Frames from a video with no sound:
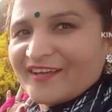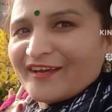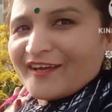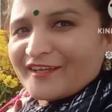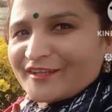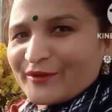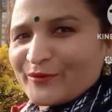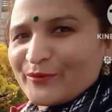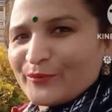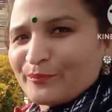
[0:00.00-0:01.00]
ये देखो
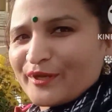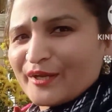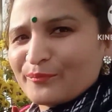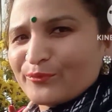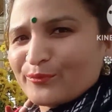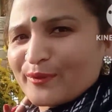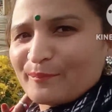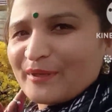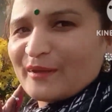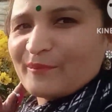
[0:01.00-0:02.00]
पीले पूरे पीले
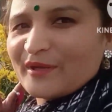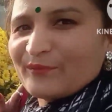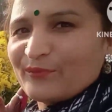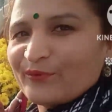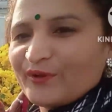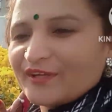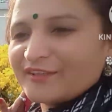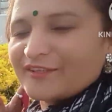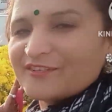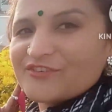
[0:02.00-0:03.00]
पीले फूल इतने
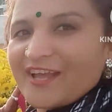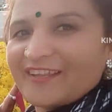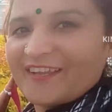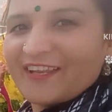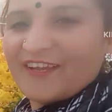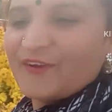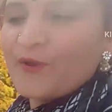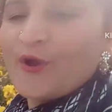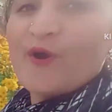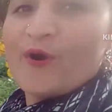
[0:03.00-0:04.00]
ज़्यादा खिले हैं
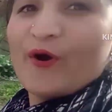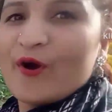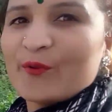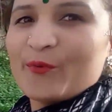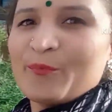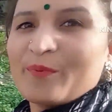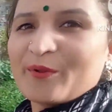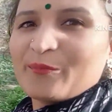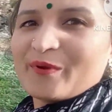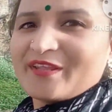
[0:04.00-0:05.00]
और ऊपर
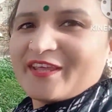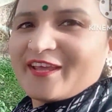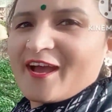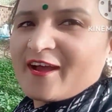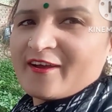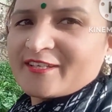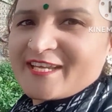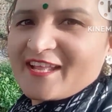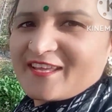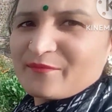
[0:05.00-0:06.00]
ऊपर ये हाँ हजारी
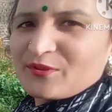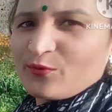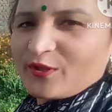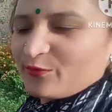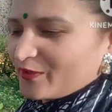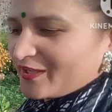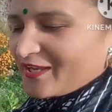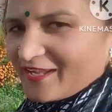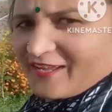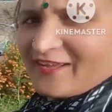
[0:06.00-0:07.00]
के भी थोड़े थोड़े खिले हैं
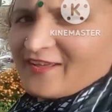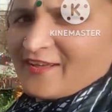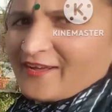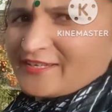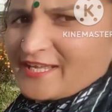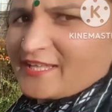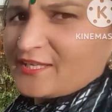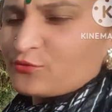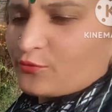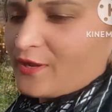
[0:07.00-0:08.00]
हजारी ये
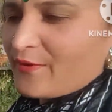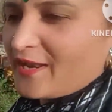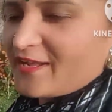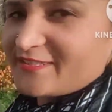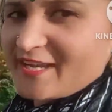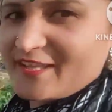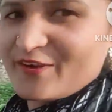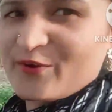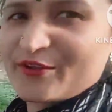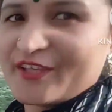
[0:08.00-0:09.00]
छोटा वाला हजारी है और
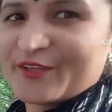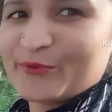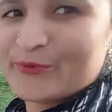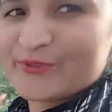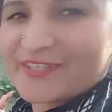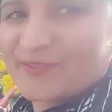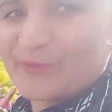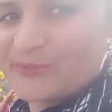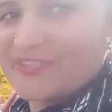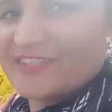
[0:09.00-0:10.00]
ये तो इसकी तो
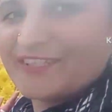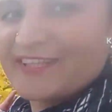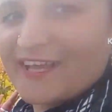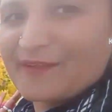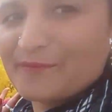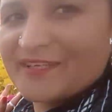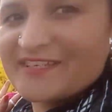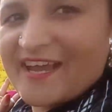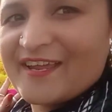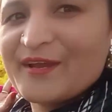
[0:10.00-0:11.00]
जितनी तारीफ़ की जाए
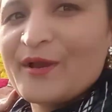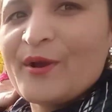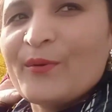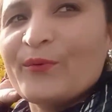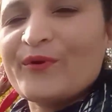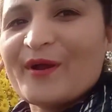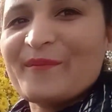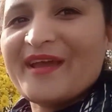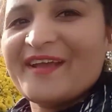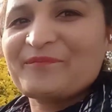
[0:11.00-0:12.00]
वो कम है
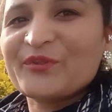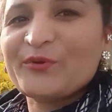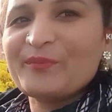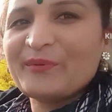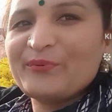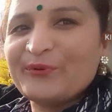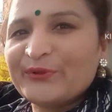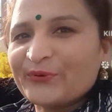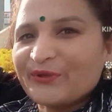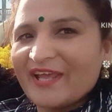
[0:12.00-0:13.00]
तो मैं फूल
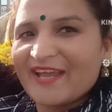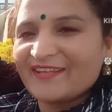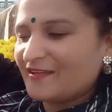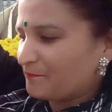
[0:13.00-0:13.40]
तोड़ने आई थी